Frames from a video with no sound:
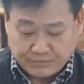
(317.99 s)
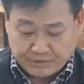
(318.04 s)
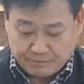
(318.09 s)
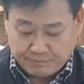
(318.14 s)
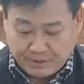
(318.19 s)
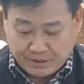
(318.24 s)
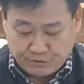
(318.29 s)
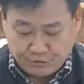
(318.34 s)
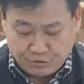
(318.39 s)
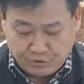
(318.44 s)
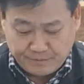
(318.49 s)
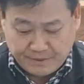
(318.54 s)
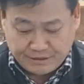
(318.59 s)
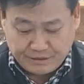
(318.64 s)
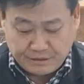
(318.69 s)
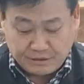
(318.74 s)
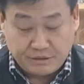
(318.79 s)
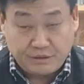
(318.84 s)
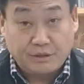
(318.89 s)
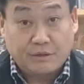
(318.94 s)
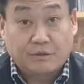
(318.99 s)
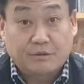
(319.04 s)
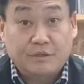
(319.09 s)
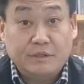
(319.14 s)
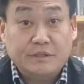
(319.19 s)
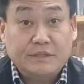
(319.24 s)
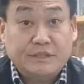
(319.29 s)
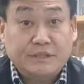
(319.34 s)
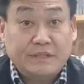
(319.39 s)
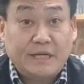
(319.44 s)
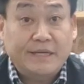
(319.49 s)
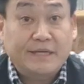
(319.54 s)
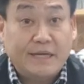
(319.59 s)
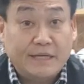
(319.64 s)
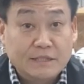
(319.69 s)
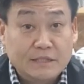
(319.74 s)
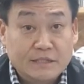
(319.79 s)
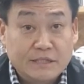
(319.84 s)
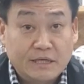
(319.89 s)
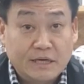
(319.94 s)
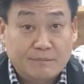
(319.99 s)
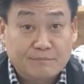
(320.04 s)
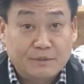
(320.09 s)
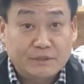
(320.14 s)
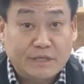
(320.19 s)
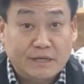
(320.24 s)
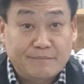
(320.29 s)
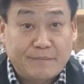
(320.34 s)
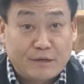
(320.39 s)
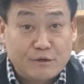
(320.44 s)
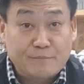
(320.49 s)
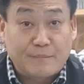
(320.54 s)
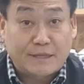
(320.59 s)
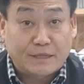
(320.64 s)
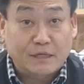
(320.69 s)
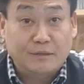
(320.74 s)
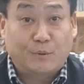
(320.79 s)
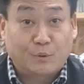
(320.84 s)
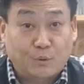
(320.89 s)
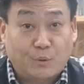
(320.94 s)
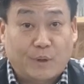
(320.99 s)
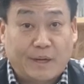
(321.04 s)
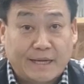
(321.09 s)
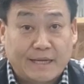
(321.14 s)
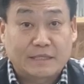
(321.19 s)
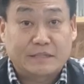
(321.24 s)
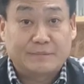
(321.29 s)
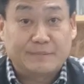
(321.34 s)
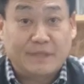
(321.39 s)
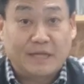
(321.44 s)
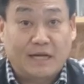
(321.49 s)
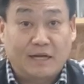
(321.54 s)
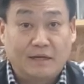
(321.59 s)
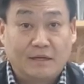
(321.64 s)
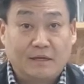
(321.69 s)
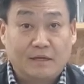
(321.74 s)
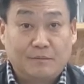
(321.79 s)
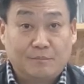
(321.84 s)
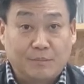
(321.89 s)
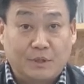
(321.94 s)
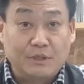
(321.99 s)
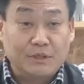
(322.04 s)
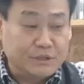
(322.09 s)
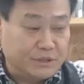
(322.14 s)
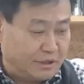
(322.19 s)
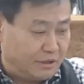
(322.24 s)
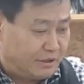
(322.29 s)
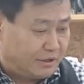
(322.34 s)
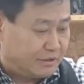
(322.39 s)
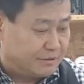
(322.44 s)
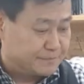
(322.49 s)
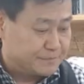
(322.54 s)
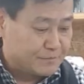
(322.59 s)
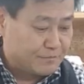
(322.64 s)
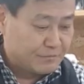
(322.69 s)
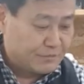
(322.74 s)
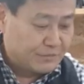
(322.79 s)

메뉴를 만들 때는 어떤 차이가 있는지를 한번 제가 메뉴 만들어 보도록 하겠습니다 먼저